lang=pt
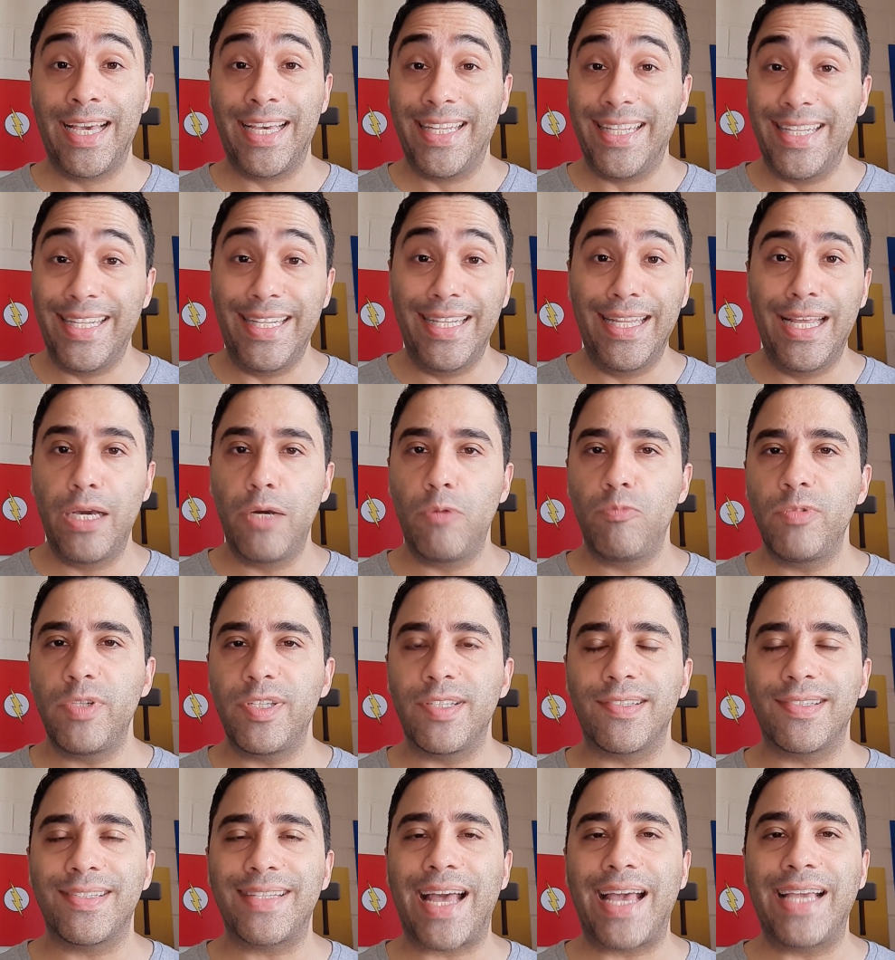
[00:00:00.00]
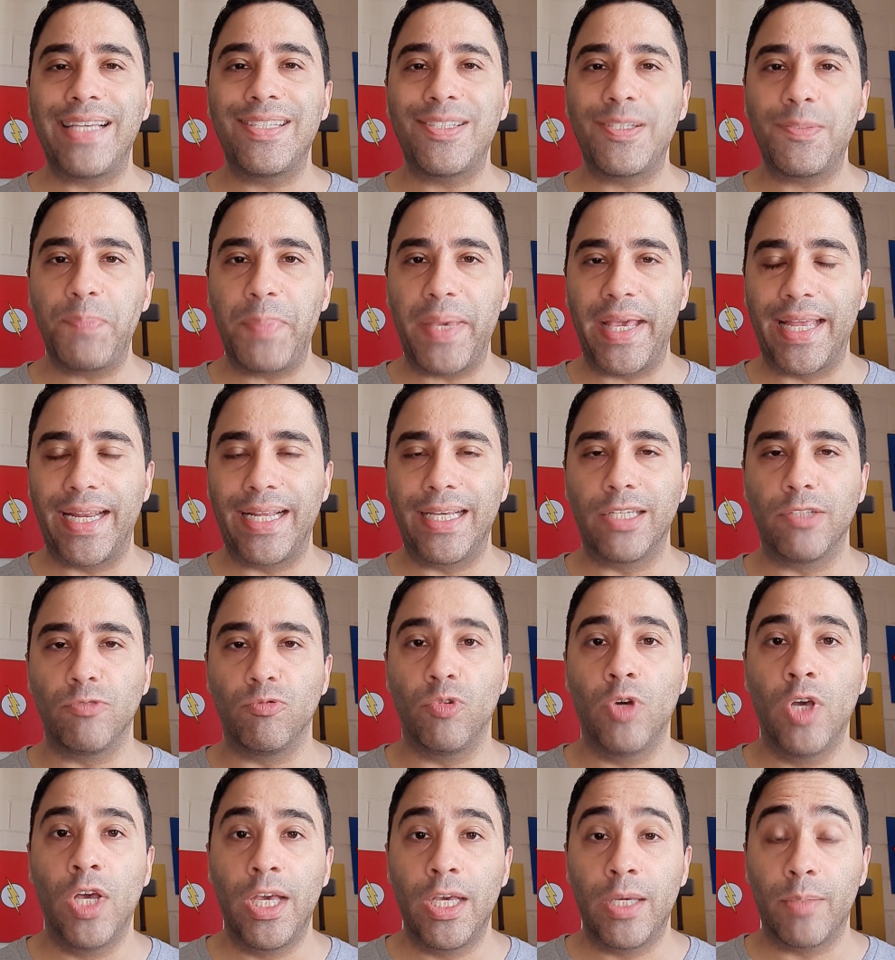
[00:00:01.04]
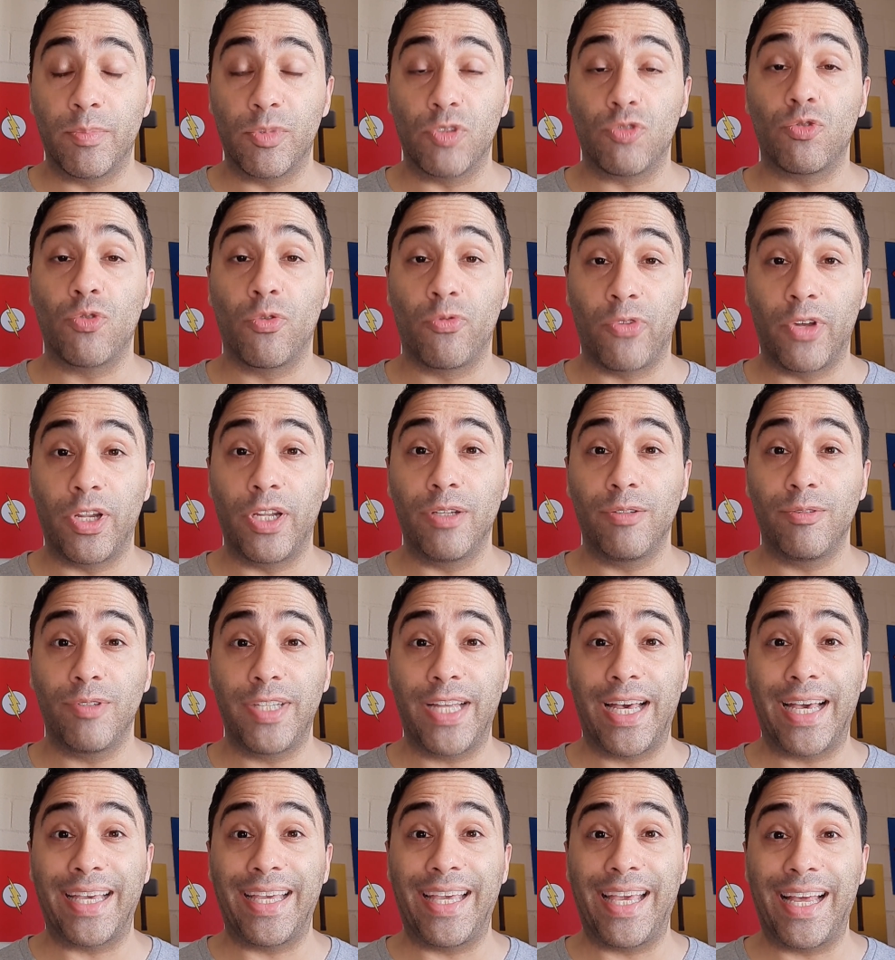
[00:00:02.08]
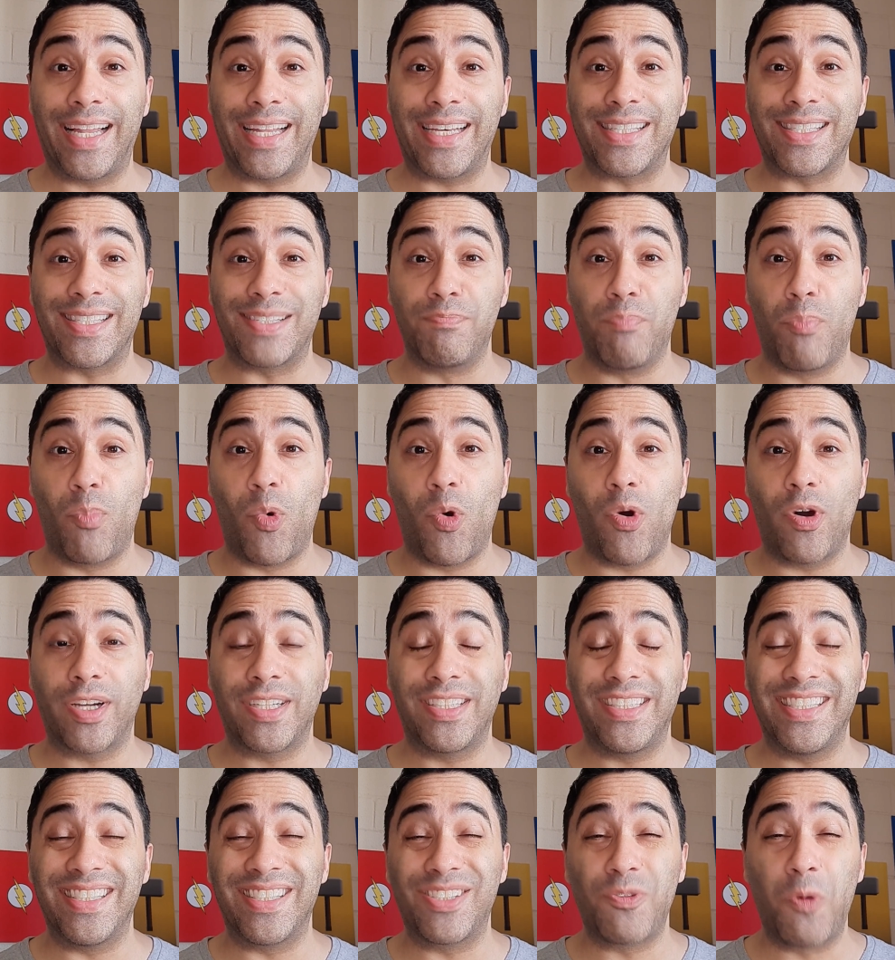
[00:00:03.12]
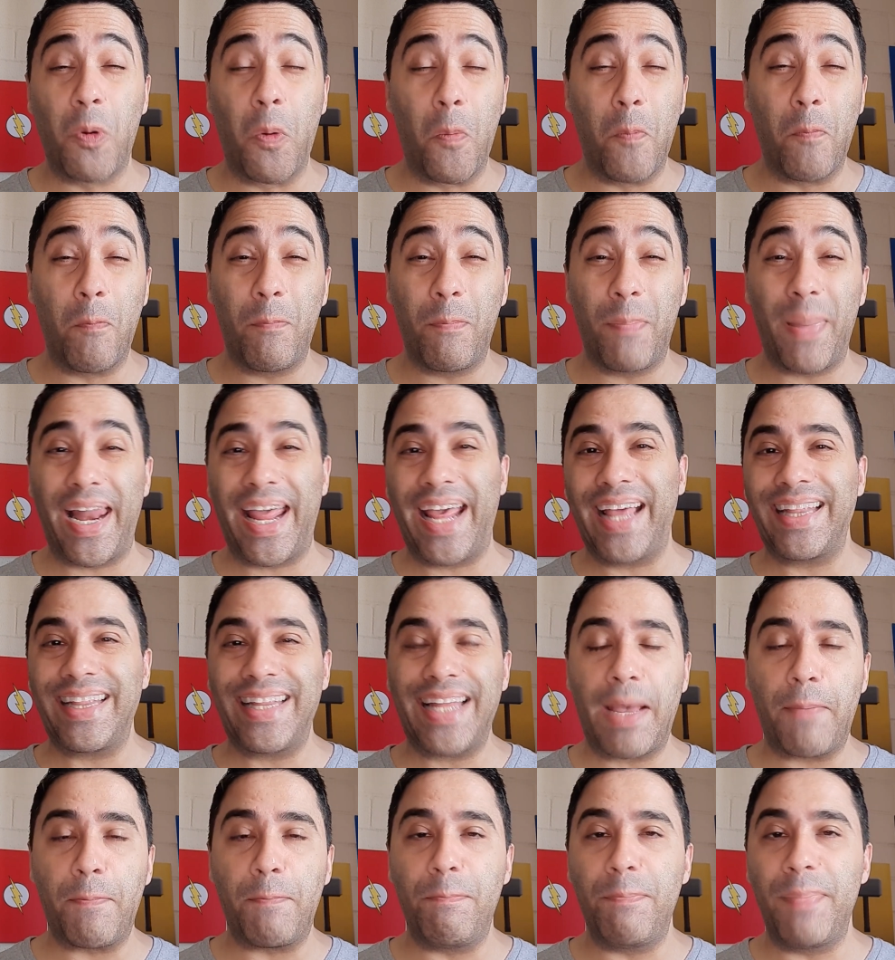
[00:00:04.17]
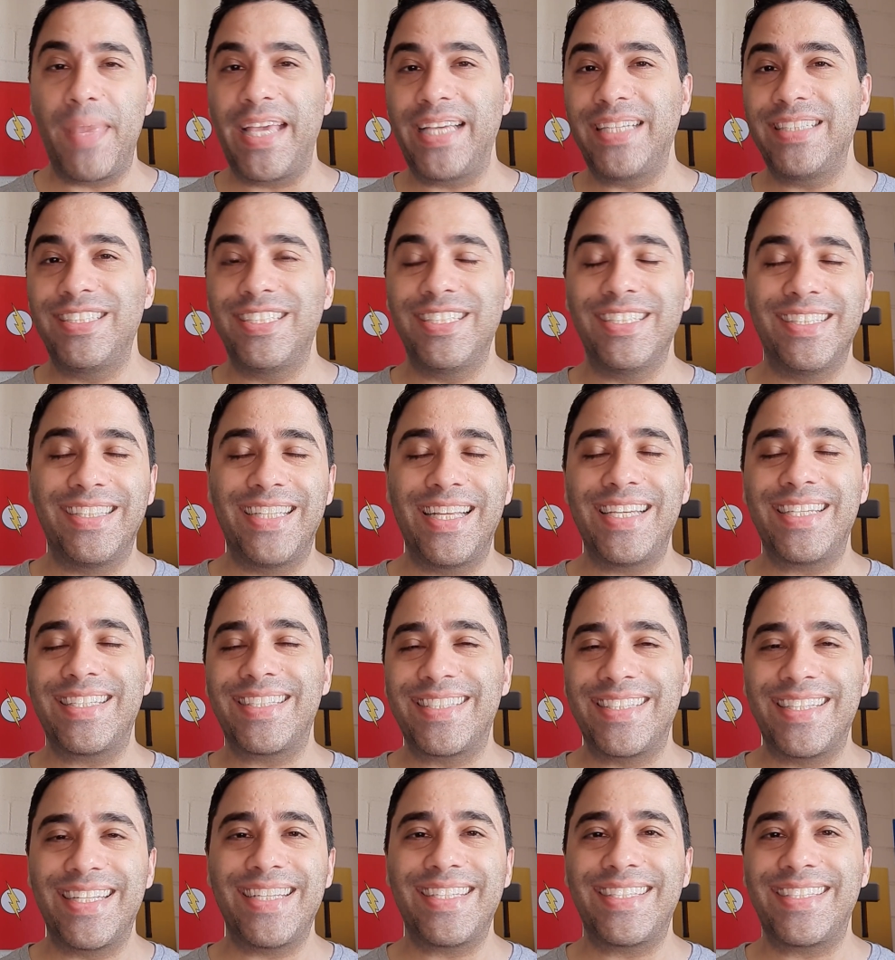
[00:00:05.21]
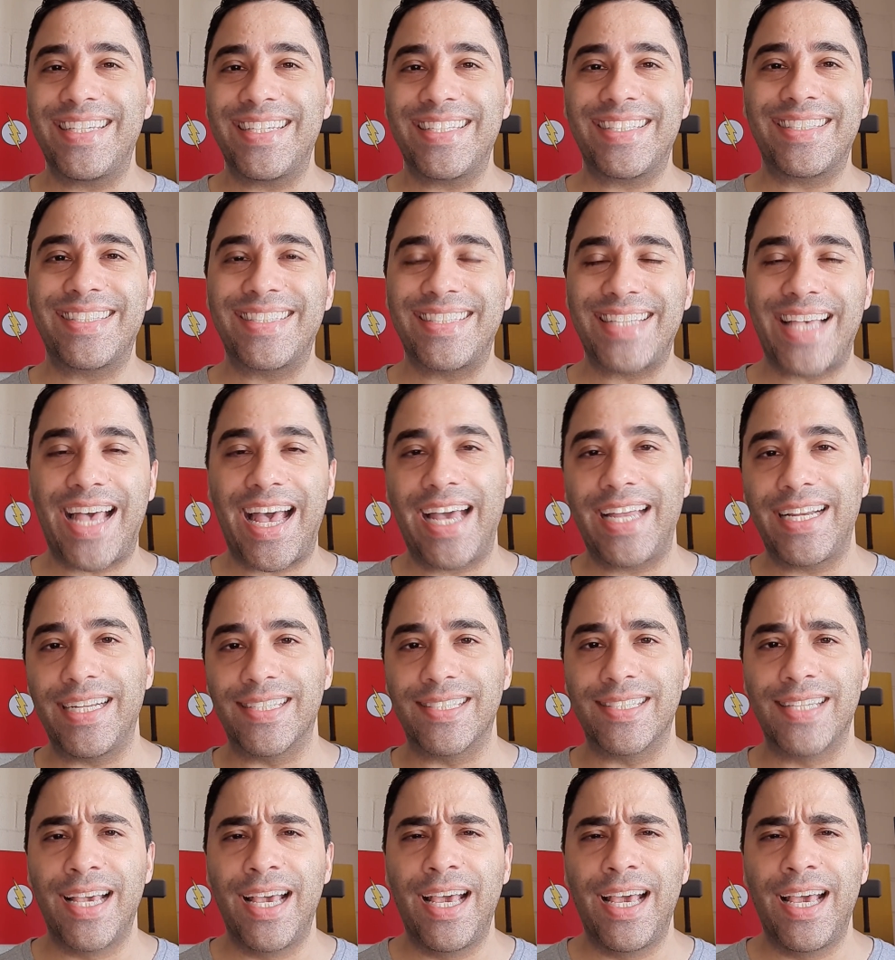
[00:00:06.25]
não está esperando. Eu estou falando daquelas mortes completamente desnecessárias.